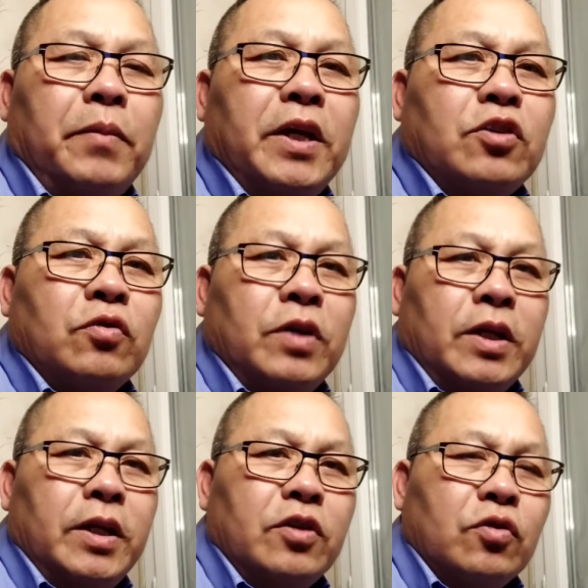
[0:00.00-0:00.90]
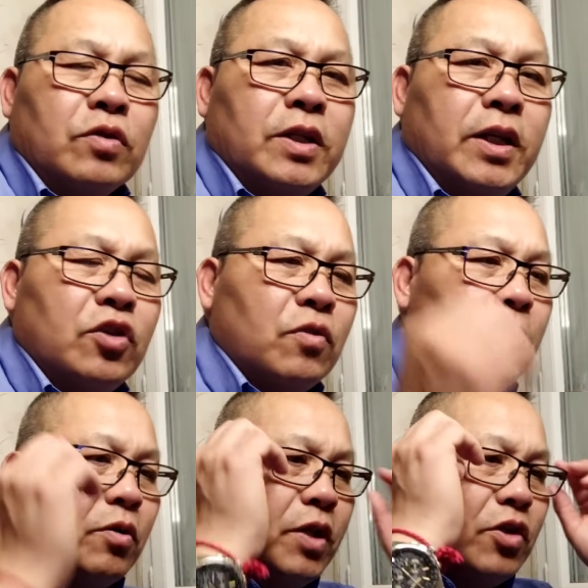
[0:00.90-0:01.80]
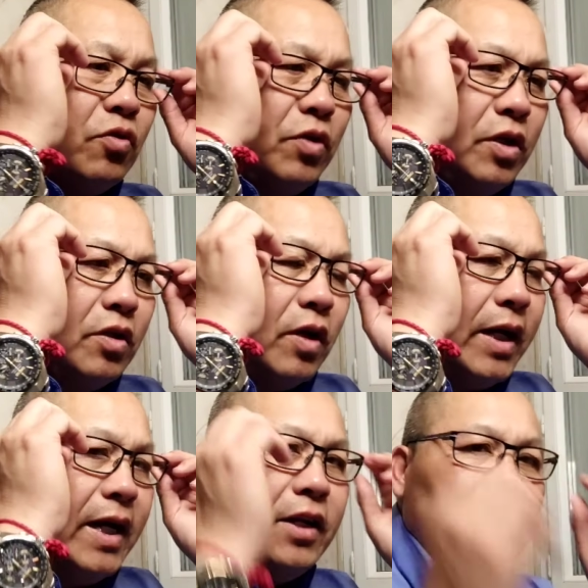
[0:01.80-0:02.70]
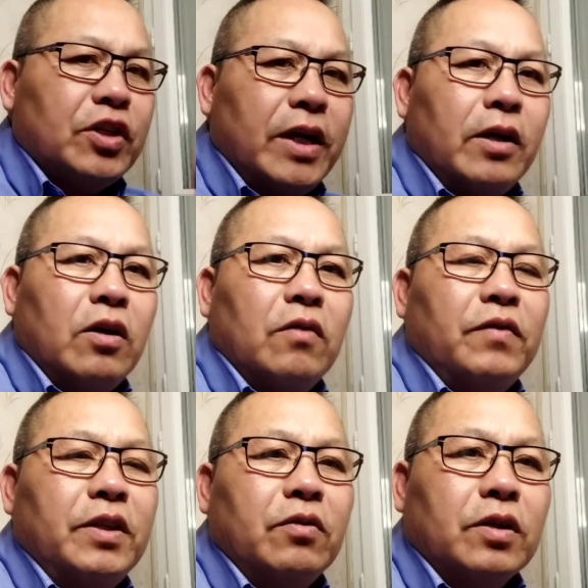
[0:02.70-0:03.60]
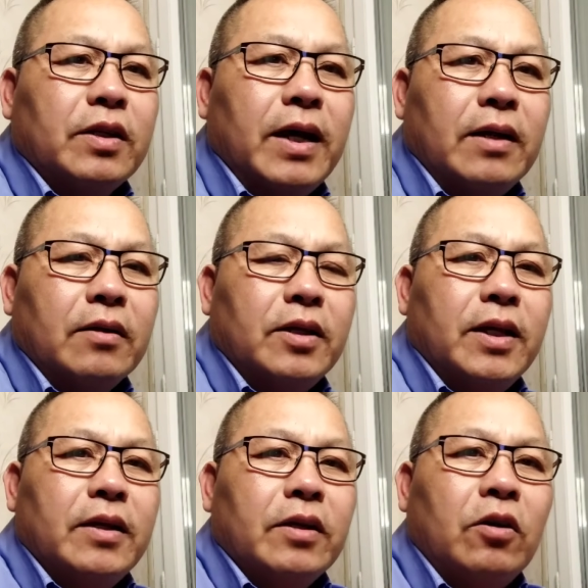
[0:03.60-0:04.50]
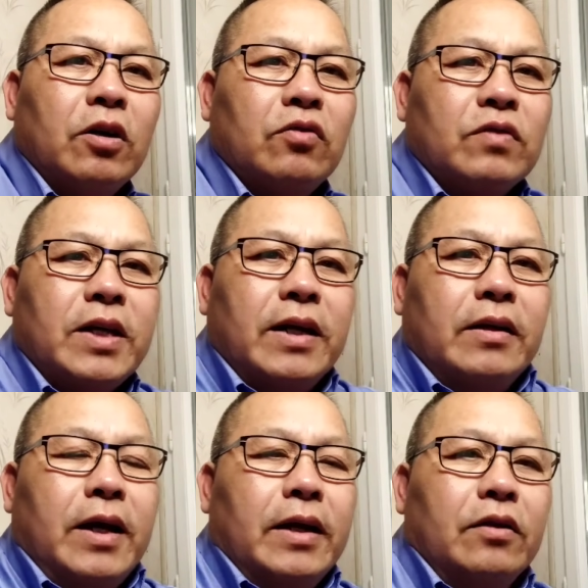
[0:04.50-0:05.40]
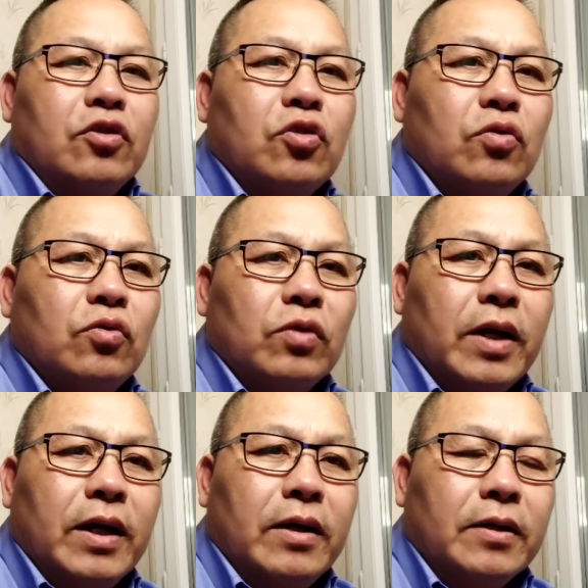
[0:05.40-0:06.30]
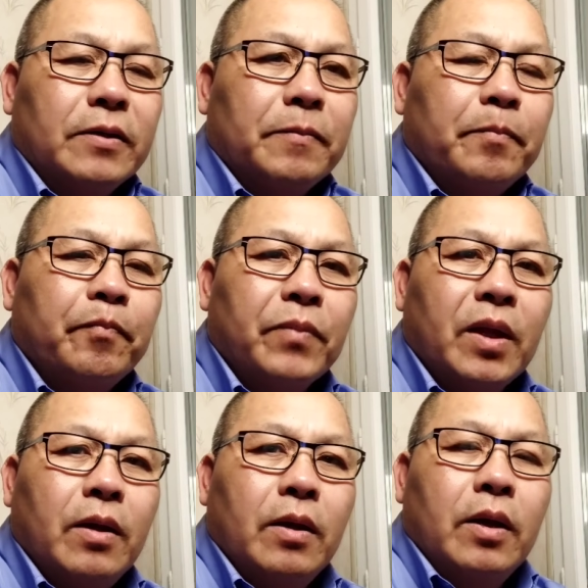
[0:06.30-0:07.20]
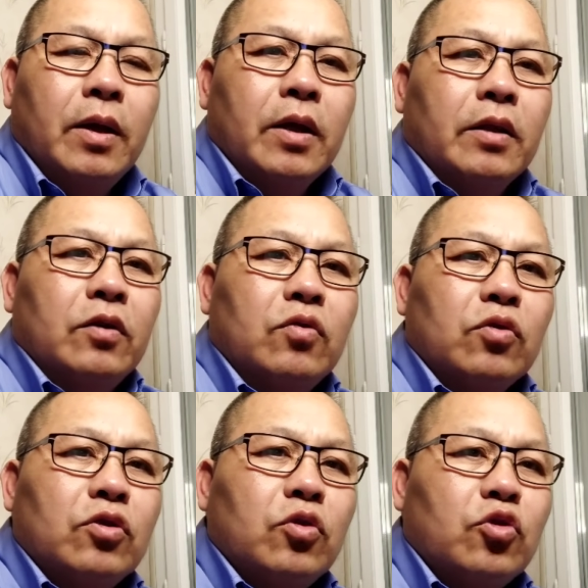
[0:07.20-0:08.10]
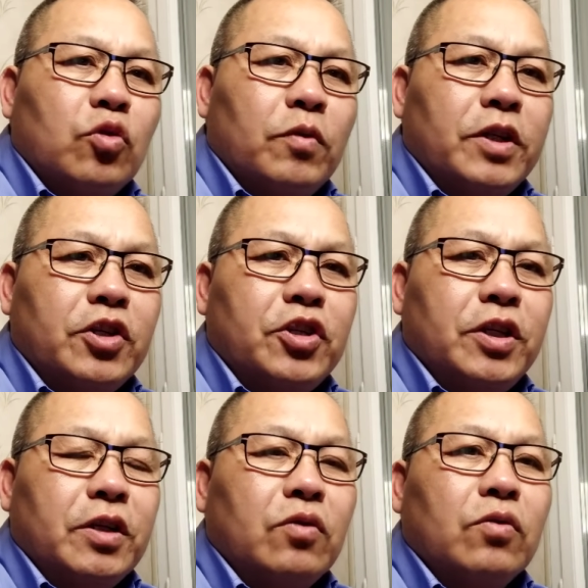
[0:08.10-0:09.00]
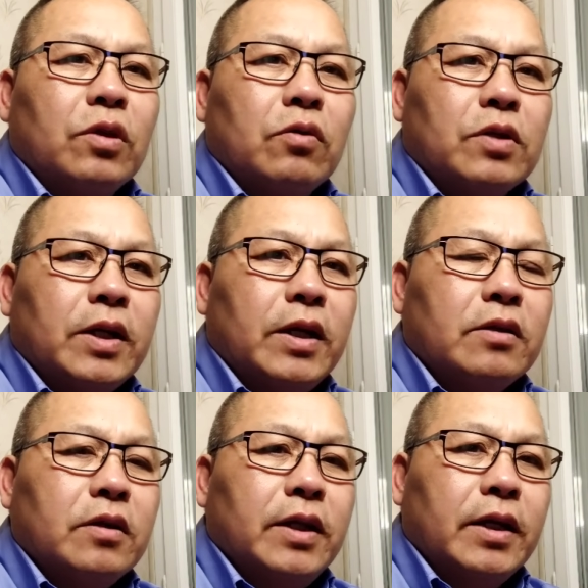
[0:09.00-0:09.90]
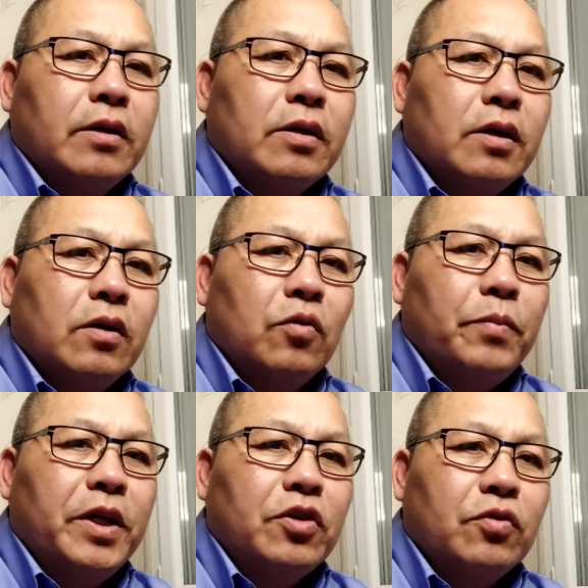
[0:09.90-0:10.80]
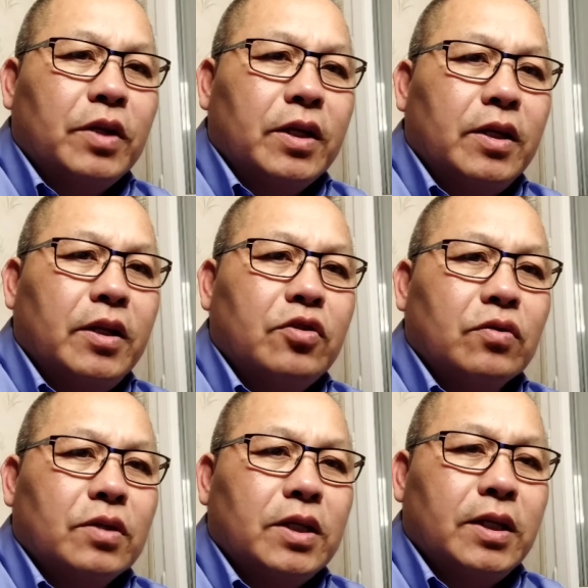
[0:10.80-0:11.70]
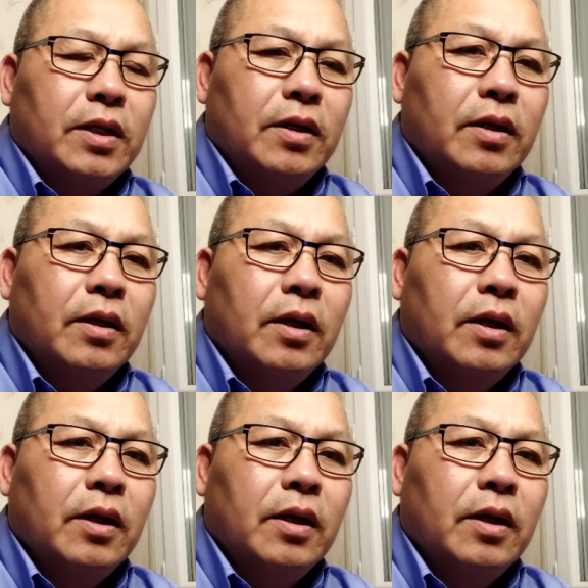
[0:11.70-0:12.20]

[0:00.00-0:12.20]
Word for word: đây trong để thấy trong dễ trong phòng thấy trong yên tất cả để sai khó video để ta lại thiên để nó tuần sai nó hay được châu lô ta lại nếu cô thâu số mà để chỉ cô tàu ra cái cho nhảy khơ ngầu bé trong nhà thế trong gì